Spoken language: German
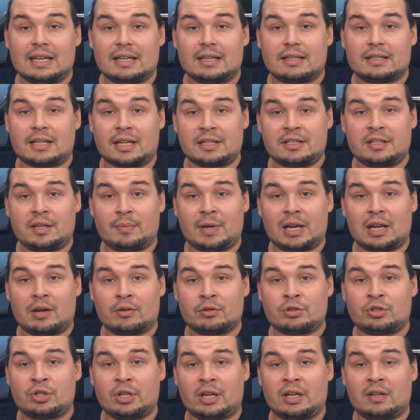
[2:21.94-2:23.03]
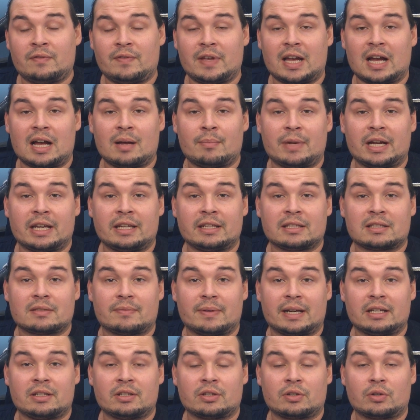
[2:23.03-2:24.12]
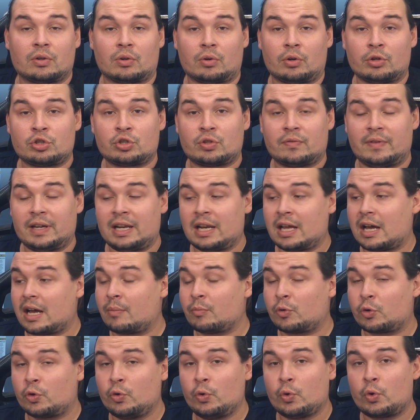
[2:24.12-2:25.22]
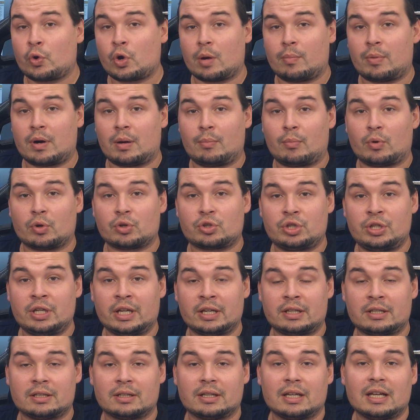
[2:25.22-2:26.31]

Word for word: Dann Thema Lautstärke. Wir haben eine zweite Geräuschquelle am Kühlkörper montiert.